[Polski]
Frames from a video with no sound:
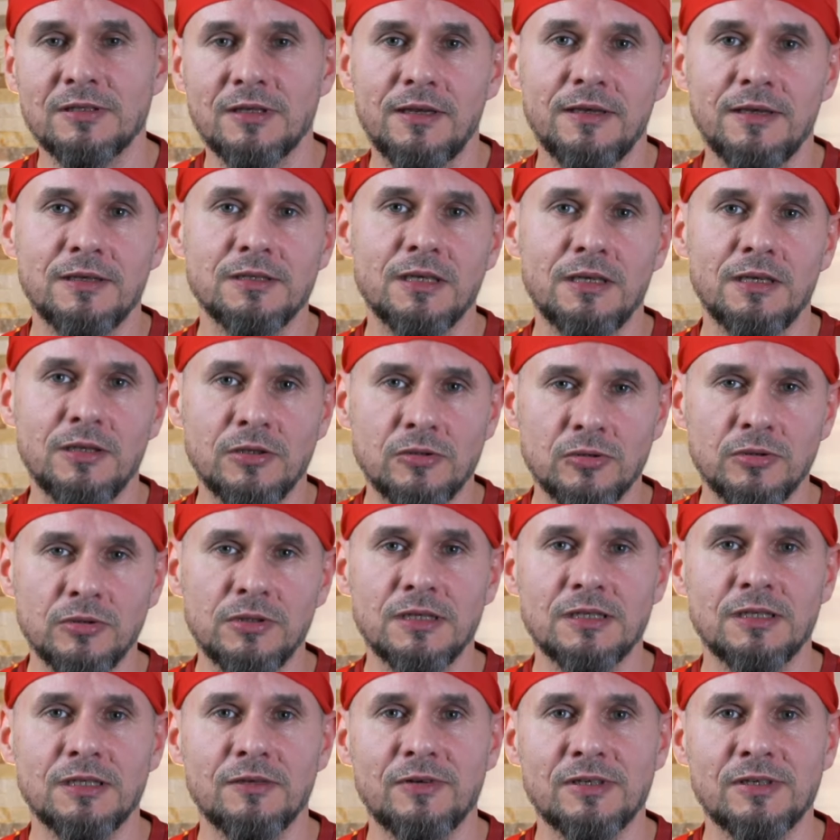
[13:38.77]
ale jeżeli
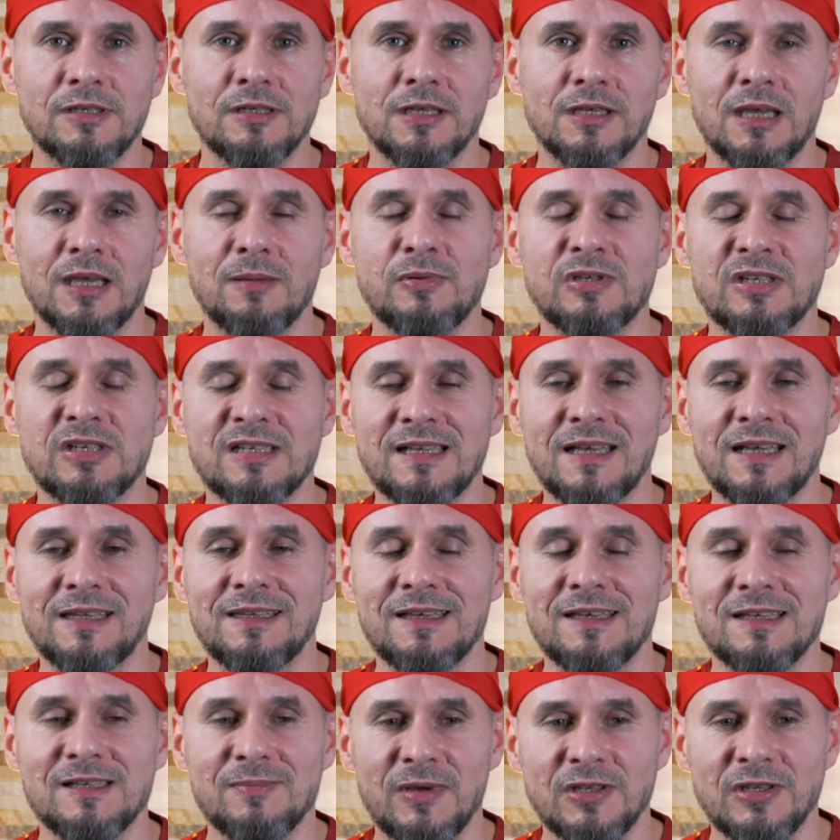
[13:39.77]
czujecie właśnie takie
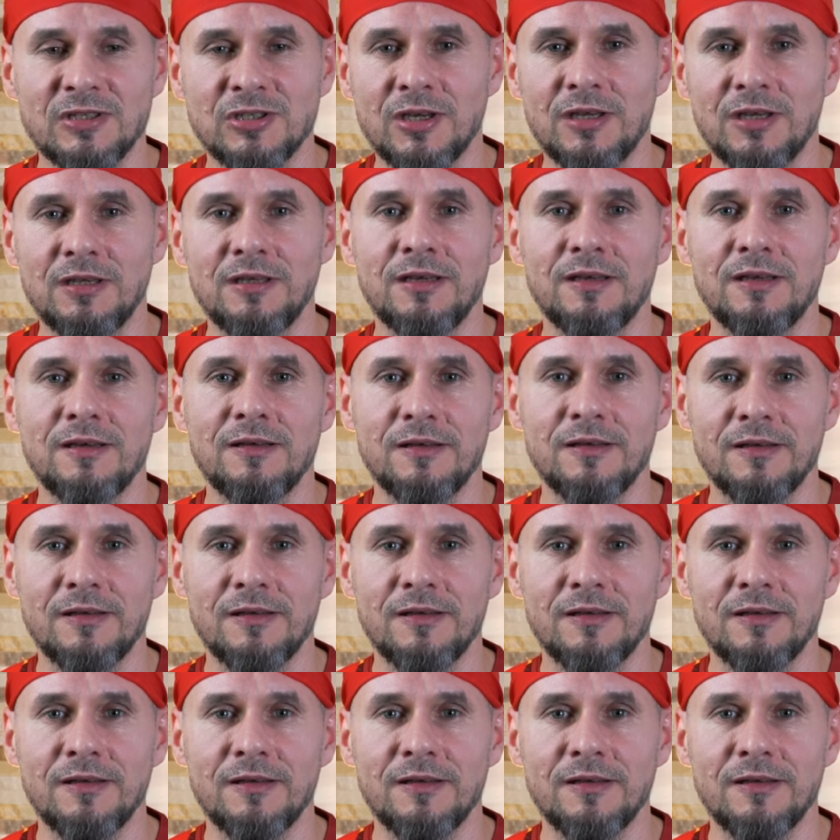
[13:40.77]
przesadne zmęczenie,